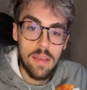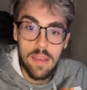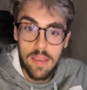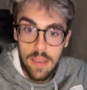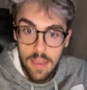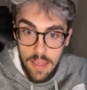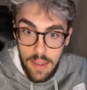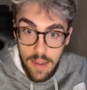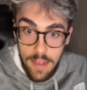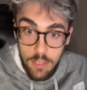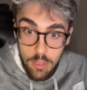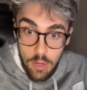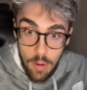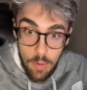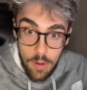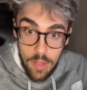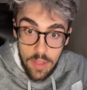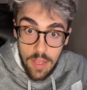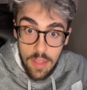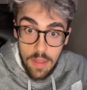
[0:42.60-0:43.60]
Y he hecho una
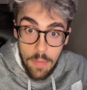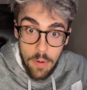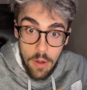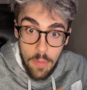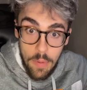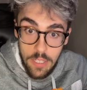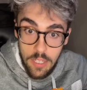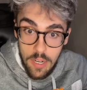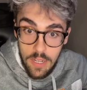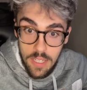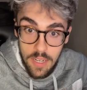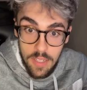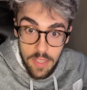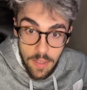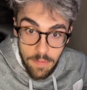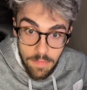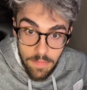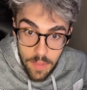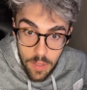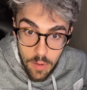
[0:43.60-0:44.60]
bolita y después le he pasado a la
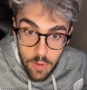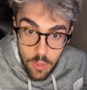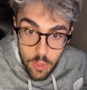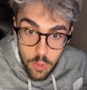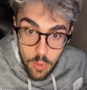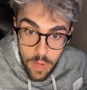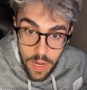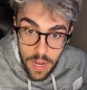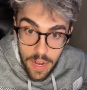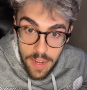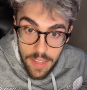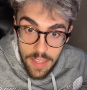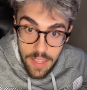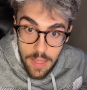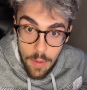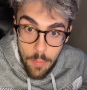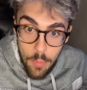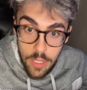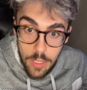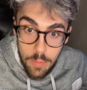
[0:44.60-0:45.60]
sartén. ¿Cómo subir la
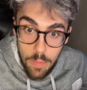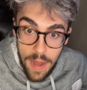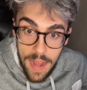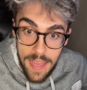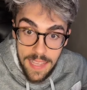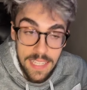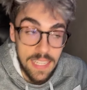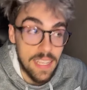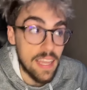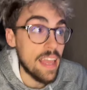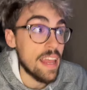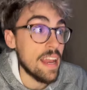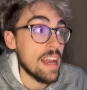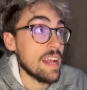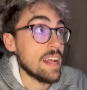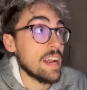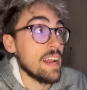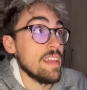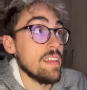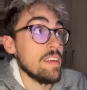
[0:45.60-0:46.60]
receta? Pues Bryce en el
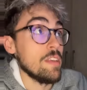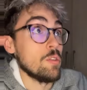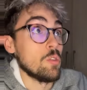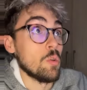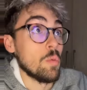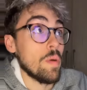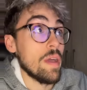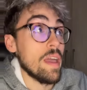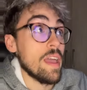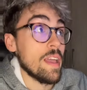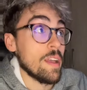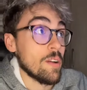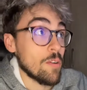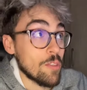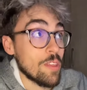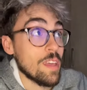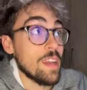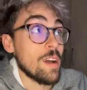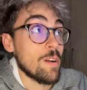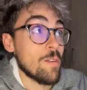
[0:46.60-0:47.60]
canal de YouTube, en
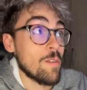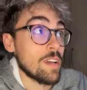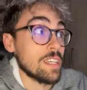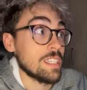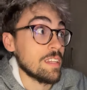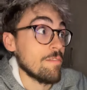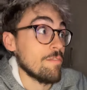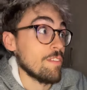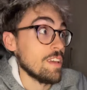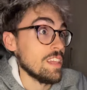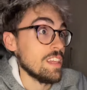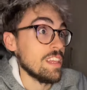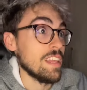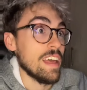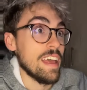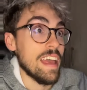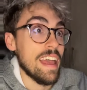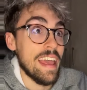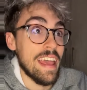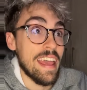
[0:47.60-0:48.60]
Cocina con Castanfit,
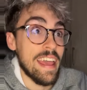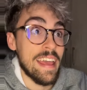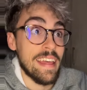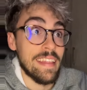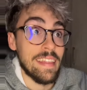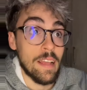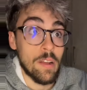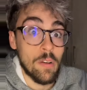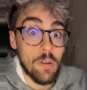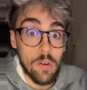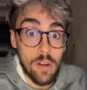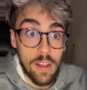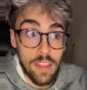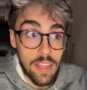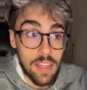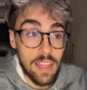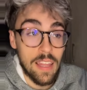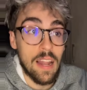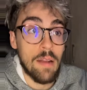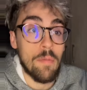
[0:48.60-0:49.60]
eh, tengo
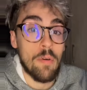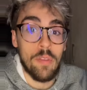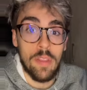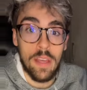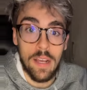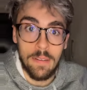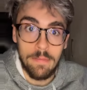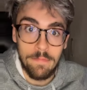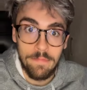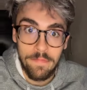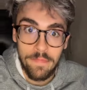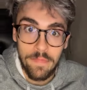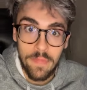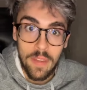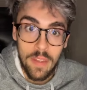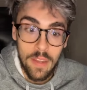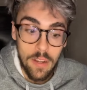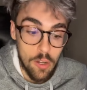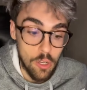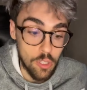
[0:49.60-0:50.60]
recetas de albóndiga.
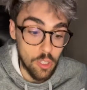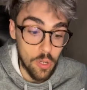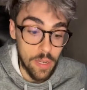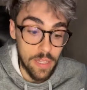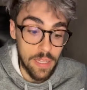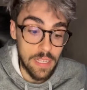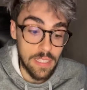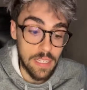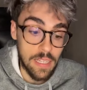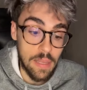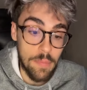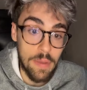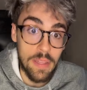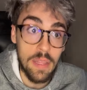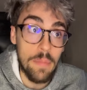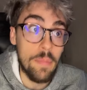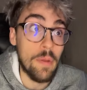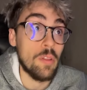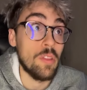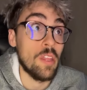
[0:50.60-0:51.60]
No son estas
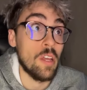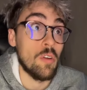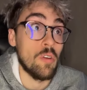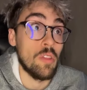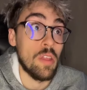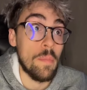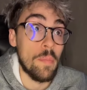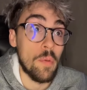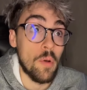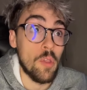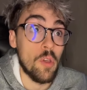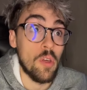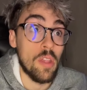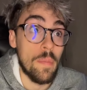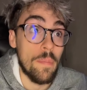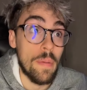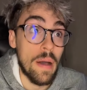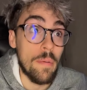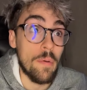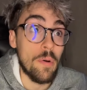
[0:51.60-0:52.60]
exactamente, pero tengo de pollo, de
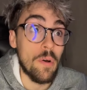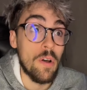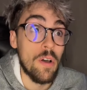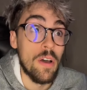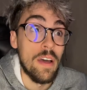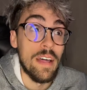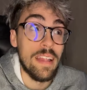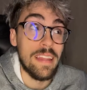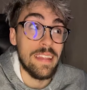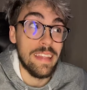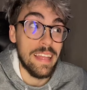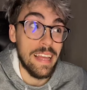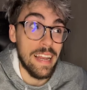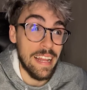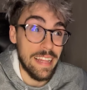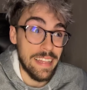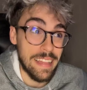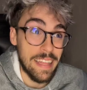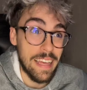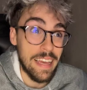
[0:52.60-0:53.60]
pavo, de
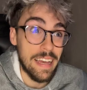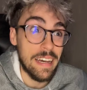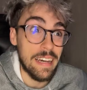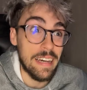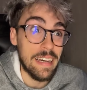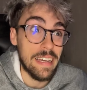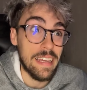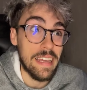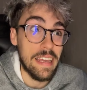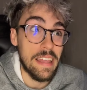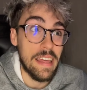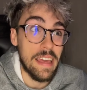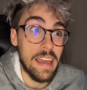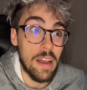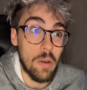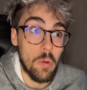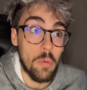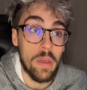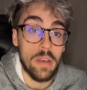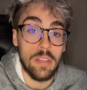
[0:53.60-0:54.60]
lenteja y de
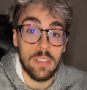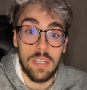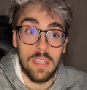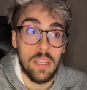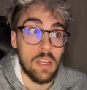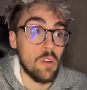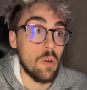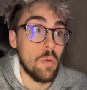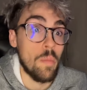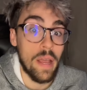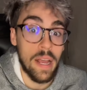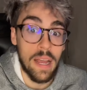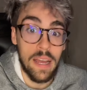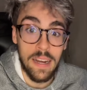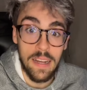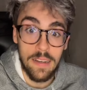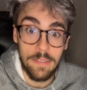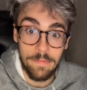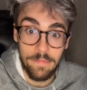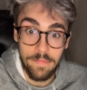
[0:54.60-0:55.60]
alubia. O sea, tengo
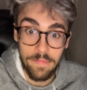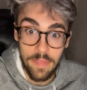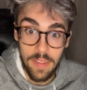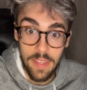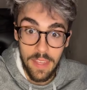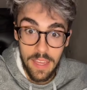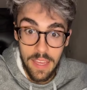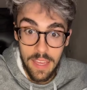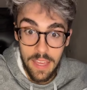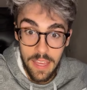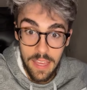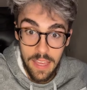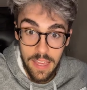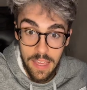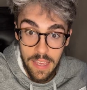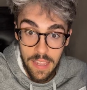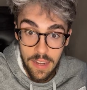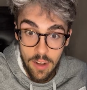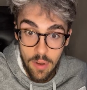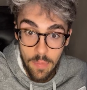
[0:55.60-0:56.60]
vegana
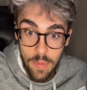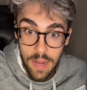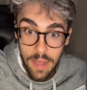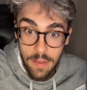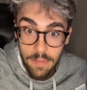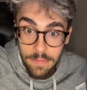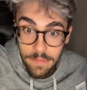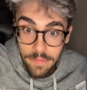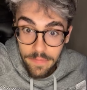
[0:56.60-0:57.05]
y normales.